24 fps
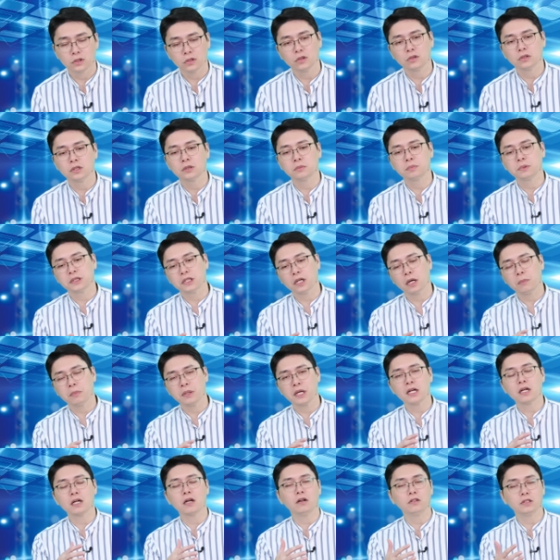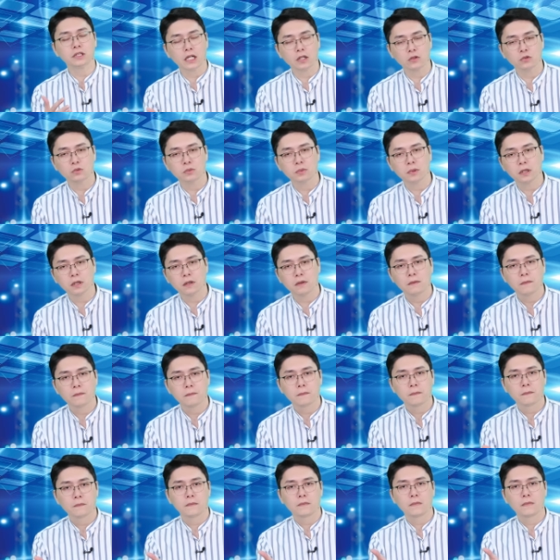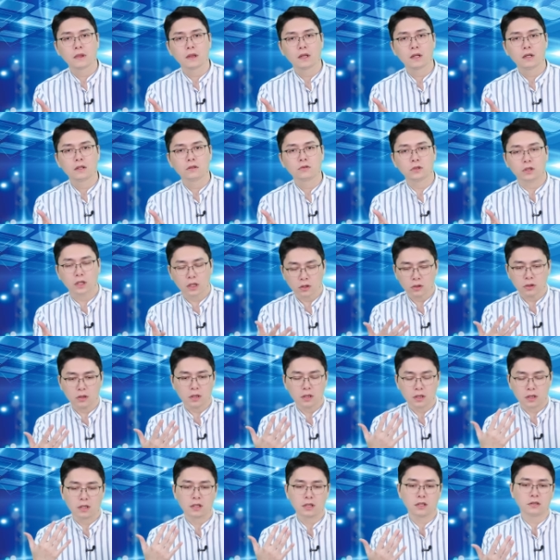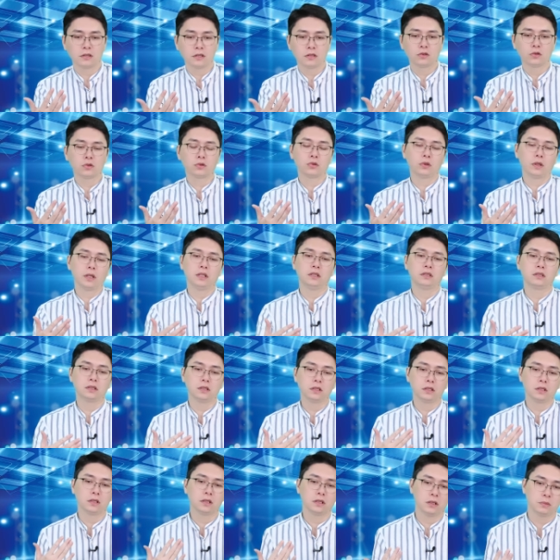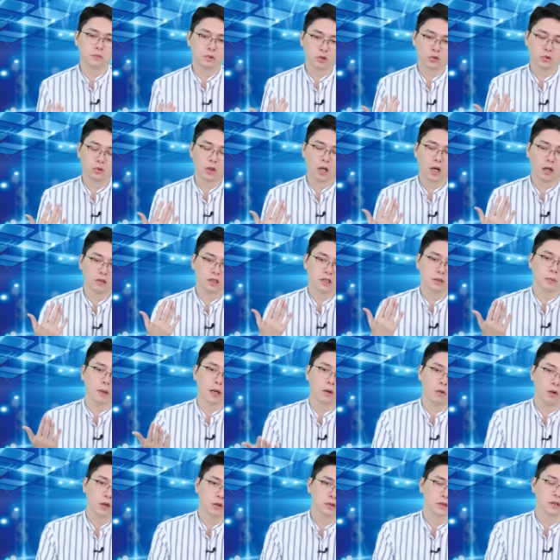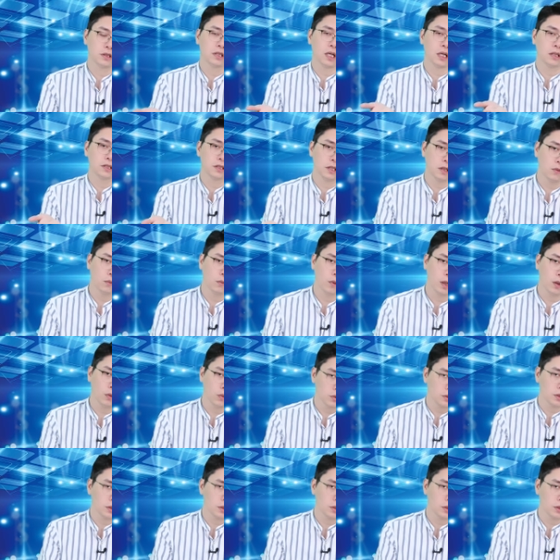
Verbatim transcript: 以这种是比较偏高价股票，它就很合适，就是说，哎，你资金可能比如说好几百万或者上千万或